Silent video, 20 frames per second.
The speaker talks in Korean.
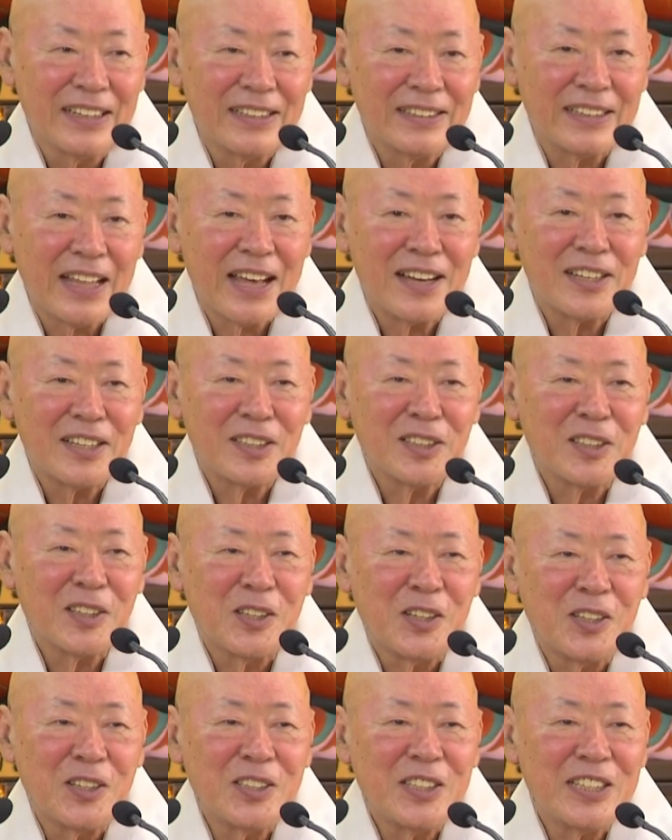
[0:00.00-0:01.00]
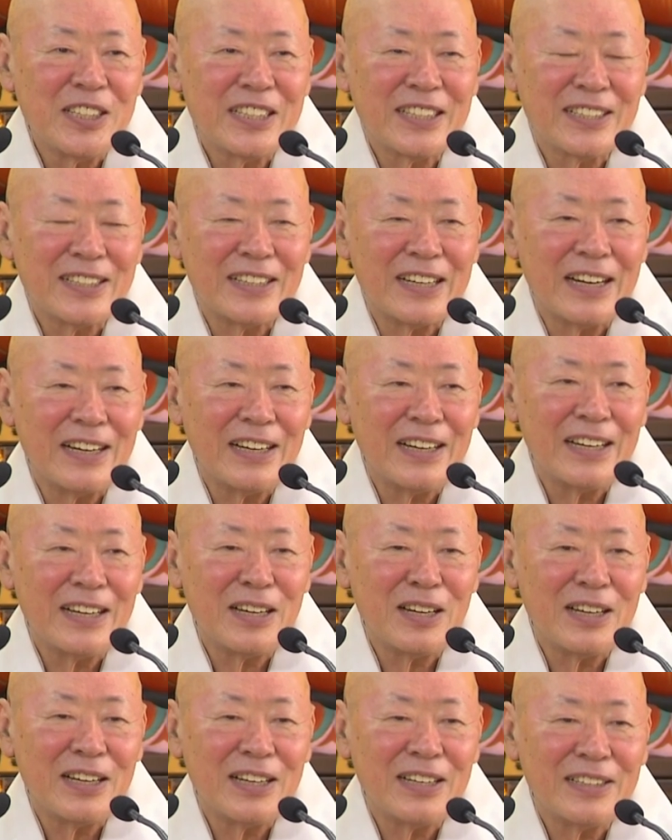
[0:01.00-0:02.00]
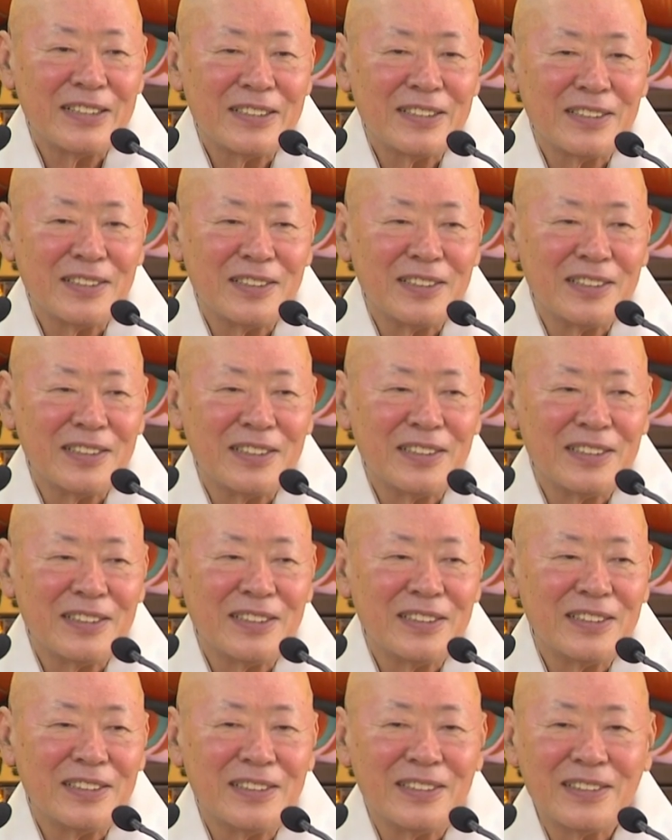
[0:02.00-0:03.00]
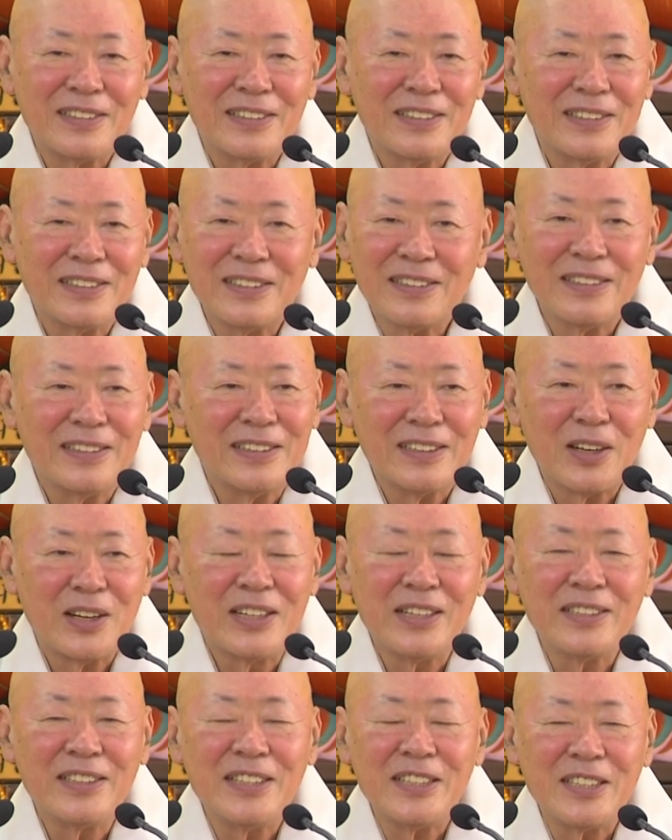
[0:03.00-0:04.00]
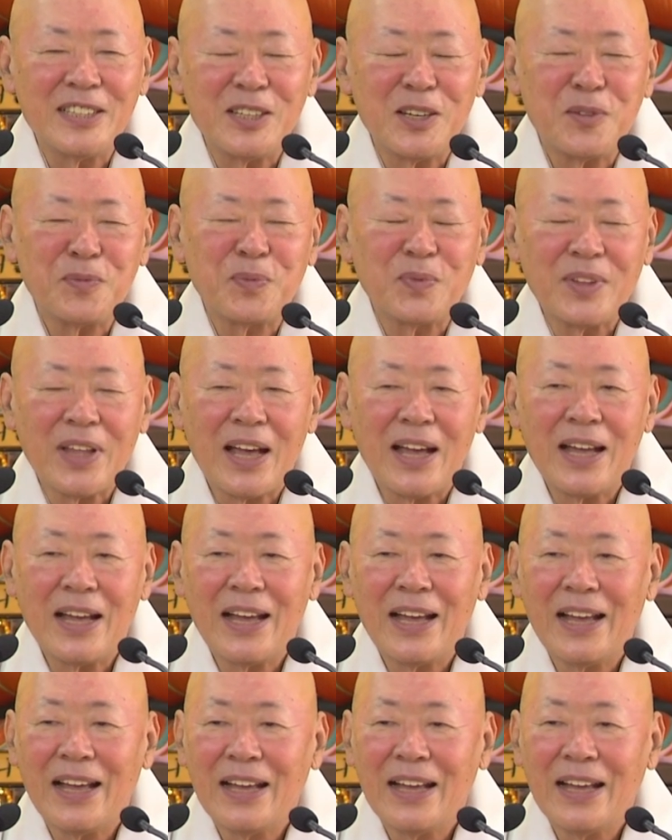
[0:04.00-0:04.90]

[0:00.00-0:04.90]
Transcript: 땅은 거짓을 저 거짓이 없다.